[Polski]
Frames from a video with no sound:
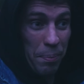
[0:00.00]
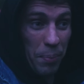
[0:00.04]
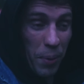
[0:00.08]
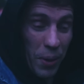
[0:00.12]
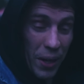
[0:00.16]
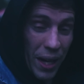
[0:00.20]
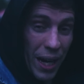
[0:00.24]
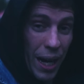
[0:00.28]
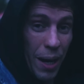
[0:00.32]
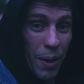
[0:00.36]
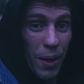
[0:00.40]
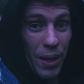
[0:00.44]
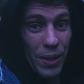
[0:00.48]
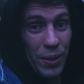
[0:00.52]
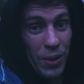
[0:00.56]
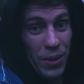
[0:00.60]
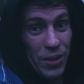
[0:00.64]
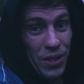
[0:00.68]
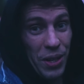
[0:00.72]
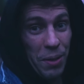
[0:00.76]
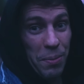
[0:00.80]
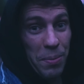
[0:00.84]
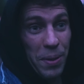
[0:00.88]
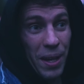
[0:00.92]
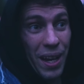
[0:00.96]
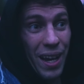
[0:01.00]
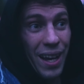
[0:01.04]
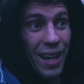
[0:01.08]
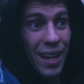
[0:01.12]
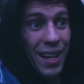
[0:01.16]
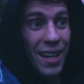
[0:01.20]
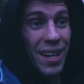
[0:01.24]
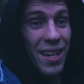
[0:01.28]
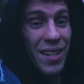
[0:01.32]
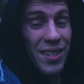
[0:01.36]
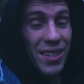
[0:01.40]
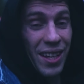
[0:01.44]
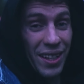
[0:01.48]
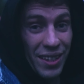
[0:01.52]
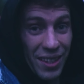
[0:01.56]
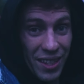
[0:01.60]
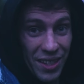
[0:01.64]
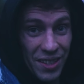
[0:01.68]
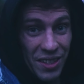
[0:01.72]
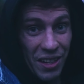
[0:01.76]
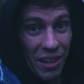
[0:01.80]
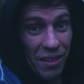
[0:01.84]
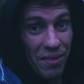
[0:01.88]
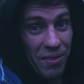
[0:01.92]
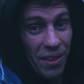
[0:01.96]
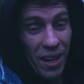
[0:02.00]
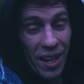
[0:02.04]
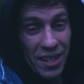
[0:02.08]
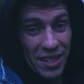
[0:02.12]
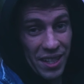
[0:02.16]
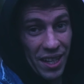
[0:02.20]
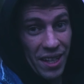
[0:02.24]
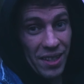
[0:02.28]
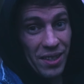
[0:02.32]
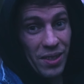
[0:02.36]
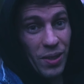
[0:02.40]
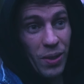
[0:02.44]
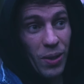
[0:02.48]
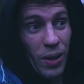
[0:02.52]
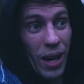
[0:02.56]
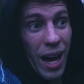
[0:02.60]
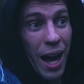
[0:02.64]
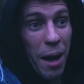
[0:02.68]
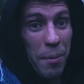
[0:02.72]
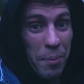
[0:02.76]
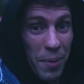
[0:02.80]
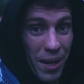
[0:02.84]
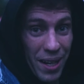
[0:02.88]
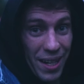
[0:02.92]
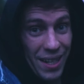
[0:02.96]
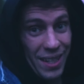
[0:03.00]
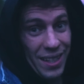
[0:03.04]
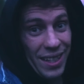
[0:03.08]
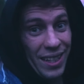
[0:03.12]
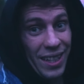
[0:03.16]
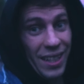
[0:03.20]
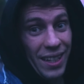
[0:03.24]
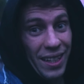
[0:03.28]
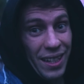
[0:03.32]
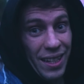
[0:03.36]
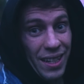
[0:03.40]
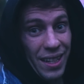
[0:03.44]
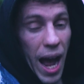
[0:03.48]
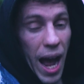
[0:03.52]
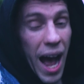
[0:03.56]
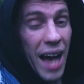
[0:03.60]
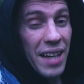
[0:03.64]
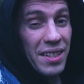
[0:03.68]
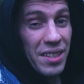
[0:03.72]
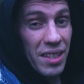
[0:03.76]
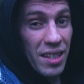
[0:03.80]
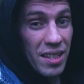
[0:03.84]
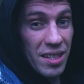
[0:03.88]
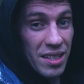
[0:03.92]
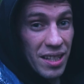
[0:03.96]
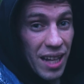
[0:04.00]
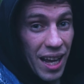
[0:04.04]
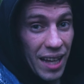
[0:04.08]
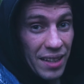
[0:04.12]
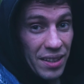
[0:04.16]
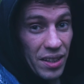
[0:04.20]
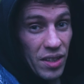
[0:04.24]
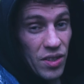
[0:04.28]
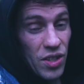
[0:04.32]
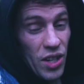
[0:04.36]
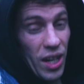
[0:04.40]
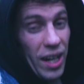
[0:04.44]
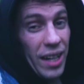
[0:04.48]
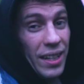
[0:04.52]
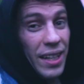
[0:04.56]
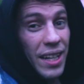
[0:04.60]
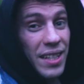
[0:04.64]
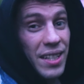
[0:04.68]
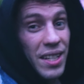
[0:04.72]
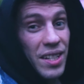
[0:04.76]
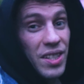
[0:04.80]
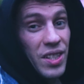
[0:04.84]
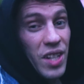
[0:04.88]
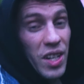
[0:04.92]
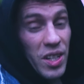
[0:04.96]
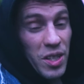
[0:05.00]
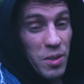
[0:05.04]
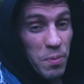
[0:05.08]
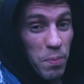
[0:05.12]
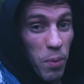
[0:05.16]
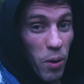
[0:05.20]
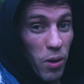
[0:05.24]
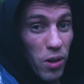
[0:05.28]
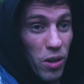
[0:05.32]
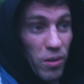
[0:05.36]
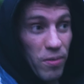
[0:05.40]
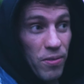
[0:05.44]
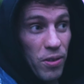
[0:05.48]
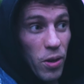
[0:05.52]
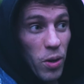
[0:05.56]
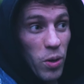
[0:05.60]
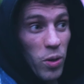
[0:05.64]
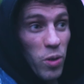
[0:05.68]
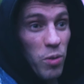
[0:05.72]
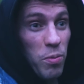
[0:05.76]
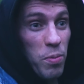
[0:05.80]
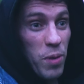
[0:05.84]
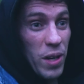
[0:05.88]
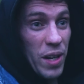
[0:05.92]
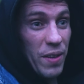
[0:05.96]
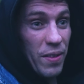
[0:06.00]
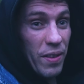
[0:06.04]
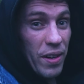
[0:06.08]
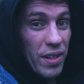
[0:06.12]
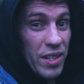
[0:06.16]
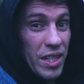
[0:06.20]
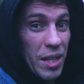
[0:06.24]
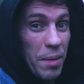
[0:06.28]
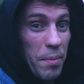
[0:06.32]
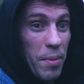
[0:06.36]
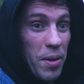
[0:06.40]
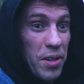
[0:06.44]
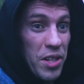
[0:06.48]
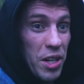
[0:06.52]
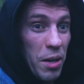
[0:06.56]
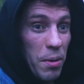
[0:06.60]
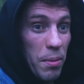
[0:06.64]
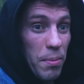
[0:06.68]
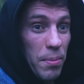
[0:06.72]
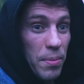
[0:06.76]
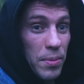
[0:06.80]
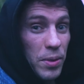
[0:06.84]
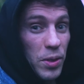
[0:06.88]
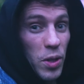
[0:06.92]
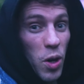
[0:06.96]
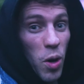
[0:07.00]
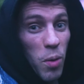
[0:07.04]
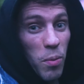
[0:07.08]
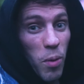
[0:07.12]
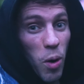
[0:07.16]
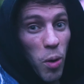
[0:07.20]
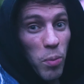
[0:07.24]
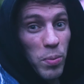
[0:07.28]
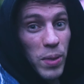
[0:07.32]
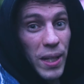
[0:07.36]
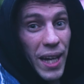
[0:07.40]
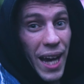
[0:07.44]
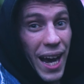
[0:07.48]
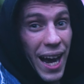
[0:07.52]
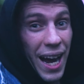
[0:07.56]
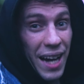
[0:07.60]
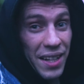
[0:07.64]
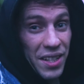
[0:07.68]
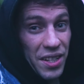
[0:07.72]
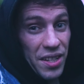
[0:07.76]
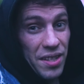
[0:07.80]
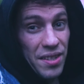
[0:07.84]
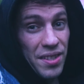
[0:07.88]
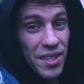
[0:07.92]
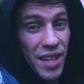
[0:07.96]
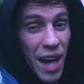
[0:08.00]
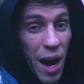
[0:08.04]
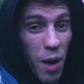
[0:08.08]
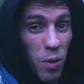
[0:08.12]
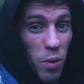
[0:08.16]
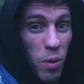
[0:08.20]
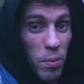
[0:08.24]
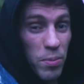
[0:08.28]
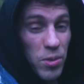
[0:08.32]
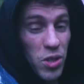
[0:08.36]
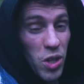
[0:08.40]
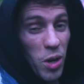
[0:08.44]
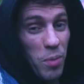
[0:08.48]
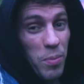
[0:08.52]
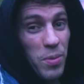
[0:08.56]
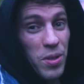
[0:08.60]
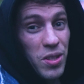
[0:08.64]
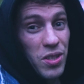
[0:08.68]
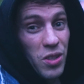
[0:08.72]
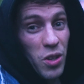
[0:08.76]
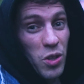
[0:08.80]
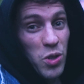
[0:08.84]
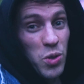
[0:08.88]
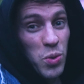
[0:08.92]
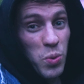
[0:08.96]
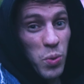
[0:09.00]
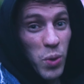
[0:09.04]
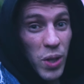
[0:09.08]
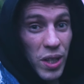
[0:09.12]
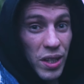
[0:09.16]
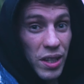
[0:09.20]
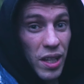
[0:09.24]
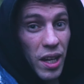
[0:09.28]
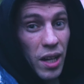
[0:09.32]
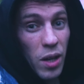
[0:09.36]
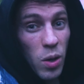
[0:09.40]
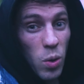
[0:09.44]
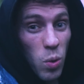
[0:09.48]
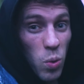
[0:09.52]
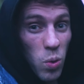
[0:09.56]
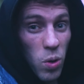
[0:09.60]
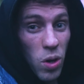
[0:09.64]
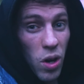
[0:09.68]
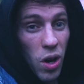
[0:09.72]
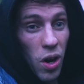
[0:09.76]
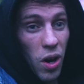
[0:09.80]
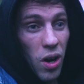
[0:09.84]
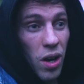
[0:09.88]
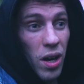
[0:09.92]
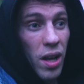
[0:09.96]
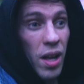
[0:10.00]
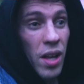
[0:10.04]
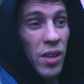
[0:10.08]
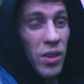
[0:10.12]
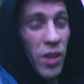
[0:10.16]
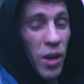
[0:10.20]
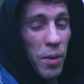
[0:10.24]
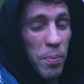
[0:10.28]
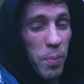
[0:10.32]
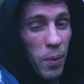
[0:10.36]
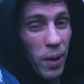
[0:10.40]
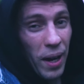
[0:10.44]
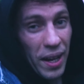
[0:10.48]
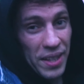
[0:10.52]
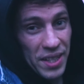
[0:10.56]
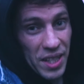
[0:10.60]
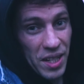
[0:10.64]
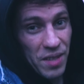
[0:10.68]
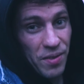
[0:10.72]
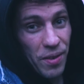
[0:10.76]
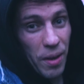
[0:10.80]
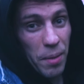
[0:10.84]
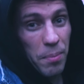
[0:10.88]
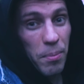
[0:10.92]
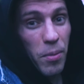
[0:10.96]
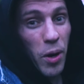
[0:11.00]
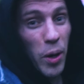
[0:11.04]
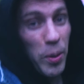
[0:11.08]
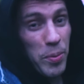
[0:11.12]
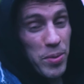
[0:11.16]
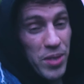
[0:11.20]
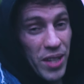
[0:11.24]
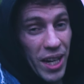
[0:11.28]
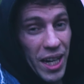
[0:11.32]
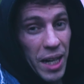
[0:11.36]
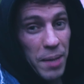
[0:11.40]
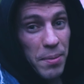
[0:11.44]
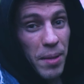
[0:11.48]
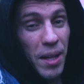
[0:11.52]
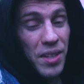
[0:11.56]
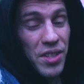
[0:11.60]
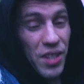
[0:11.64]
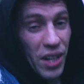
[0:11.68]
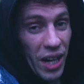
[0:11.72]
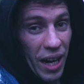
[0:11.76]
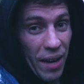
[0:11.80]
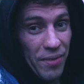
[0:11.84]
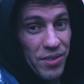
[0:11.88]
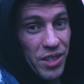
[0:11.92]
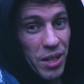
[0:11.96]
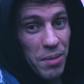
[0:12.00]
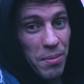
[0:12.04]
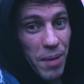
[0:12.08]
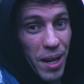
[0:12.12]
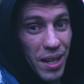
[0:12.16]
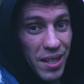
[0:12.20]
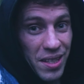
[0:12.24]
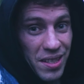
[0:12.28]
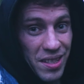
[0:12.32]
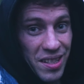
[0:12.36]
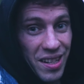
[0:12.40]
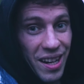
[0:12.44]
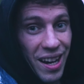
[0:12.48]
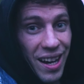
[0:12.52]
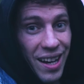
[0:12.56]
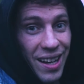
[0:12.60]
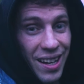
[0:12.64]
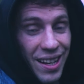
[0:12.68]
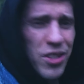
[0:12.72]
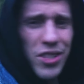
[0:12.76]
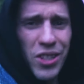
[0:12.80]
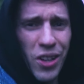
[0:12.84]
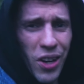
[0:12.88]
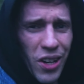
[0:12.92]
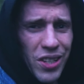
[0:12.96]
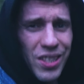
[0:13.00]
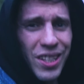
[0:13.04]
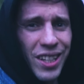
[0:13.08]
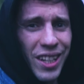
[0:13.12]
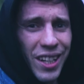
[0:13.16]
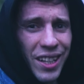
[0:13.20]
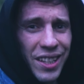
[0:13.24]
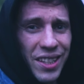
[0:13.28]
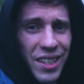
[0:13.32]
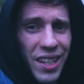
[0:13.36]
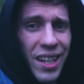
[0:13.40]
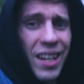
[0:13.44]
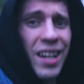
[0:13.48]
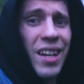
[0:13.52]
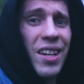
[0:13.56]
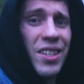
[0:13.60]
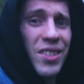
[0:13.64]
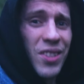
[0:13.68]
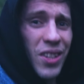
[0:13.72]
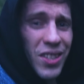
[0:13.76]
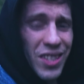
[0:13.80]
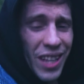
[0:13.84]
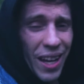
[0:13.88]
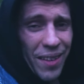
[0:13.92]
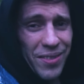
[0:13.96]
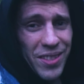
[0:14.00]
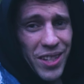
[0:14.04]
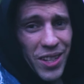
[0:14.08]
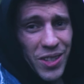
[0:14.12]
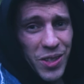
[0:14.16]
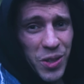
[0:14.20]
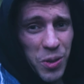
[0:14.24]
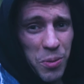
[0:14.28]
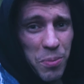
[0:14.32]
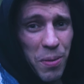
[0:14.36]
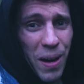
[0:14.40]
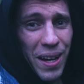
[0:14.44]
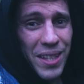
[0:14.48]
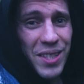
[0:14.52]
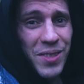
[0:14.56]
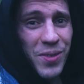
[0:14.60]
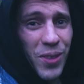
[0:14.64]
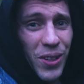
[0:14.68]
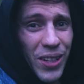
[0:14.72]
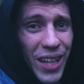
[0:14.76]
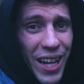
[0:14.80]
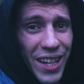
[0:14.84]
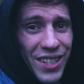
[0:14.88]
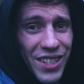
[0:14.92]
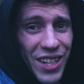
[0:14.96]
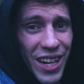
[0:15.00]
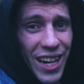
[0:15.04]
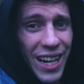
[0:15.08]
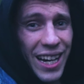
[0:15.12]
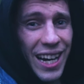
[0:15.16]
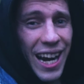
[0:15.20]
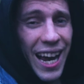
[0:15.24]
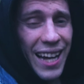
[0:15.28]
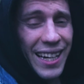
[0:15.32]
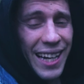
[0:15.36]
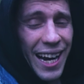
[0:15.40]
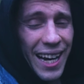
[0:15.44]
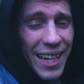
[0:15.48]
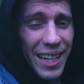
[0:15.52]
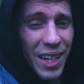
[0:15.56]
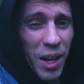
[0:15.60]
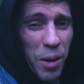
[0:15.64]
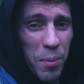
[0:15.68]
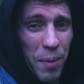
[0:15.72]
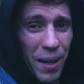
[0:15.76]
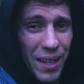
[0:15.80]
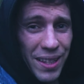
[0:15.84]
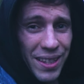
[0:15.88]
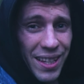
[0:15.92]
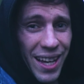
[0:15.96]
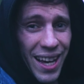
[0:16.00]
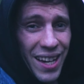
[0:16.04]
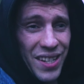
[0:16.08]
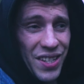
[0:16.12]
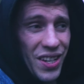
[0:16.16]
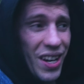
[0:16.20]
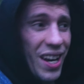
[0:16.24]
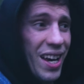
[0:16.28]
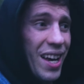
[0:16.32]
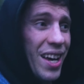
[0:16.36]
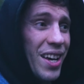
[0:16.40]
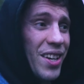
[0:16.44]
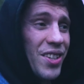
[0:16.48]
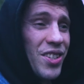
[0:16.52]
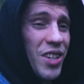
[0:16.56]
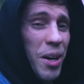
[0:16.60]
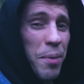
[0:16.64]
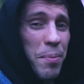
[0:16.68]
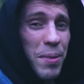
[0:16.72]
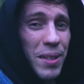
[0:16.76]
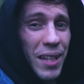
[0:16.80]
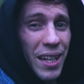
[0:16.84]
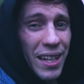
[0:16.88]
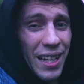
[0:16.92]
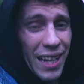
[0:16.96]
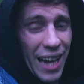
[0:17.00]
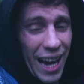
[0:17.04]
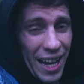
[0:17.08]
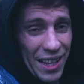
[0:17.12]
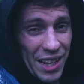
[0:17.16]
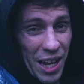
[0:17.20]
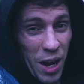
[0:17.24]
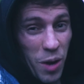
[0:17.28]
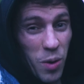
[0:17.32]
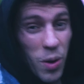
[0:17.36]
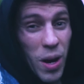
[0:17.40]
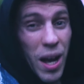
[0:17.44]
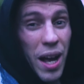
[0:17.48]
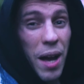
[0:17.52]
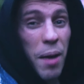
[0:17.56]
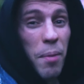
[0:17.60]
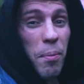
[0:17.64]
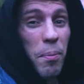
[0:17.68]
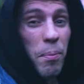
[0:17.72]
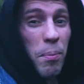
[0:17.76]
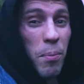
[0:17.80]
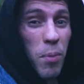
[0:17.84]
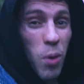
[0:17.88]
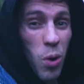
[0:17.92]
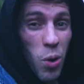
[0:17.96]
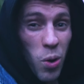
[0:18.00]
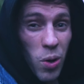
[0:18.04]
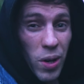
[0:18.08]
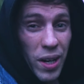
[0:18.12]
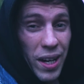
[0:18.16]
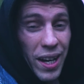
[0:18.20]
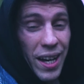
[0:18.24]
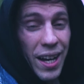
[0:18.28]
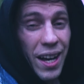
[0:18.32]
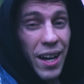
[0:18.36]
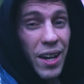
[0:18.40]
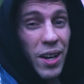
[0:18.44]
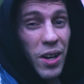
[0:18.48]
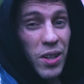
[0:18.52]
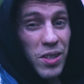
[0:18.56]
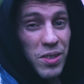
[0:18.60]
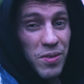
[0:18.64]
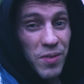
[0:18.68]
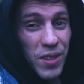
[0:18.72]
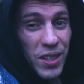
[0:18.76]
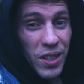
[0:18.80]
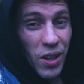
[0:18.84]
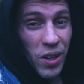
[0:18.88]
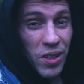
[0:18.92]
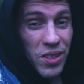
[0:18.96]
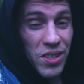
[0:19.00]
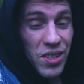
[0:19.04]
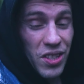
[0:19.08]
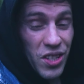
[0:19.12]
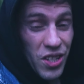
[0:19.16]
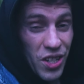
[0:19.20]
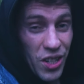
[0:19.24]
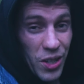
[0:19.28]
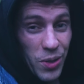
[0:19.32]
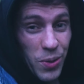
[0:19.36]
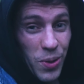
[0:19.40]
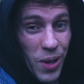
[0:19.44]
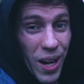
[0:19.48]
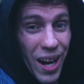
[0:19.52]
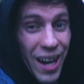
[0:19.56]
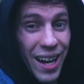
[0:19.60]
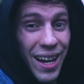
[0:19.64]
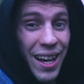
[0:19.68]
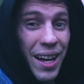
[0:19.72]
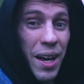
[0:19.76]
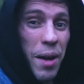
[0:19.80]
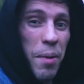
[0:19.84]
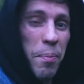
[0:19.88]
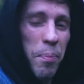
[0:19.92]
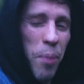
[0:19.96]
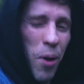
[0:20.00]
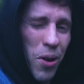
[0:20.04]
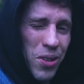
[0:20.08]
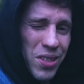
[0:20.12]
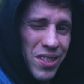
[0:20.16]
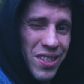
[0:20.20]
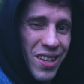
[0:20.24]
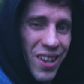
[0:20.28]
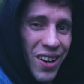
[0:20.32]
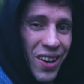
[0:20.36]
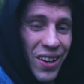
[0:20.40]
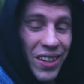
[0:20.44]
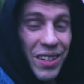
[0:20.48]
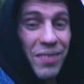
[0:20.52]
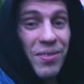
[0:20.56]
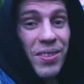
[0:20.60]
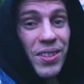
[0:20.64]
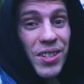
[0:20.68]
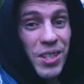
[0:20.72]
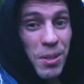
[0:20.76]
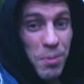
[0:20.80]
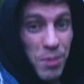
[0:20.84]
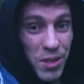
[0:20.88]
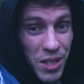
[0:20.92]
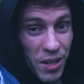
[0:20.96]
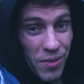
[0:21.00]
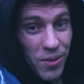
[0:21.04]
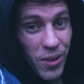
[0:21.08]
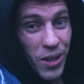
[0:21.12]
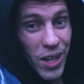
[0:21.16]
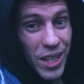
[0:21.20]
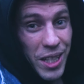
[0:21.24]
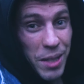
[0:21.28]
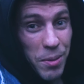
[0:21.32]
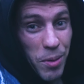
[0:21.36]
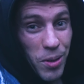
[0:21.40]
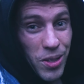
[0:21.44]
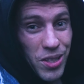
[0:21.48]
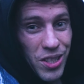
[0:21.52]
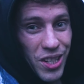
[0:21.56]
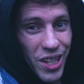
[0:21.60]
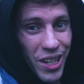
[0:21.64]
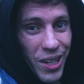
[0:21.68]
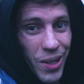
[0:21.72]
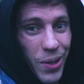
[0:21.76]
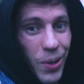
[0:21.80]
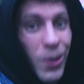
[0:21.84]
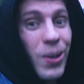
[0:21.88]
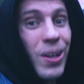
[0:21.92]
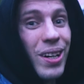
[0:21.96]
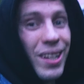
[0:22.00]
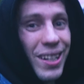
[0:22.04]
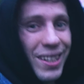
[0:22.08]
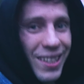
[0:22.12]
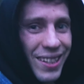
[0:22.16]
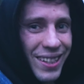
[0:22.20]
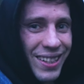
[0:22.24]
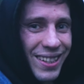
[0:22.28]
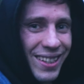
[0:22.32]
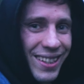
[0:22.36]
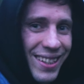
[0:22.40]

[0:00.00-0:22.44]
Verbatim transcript: pojechała do siebie, za tydzień wraca do Ameryki. A z Islandii czeka nas jeszcze sporo vlogów, ponieważ zamierzam ją objechać całą, zrobić to słynne kółko, no i pokazać Wam moim zdaniem najciekawsze miejsca. Wszystko jest git. Zostawcie suba, dzwoneczek, lajka i komentarz, żeby ten kanał mógł rozwinąć skrzydła. Pozdro i widzimy się w kolejnym odcinku.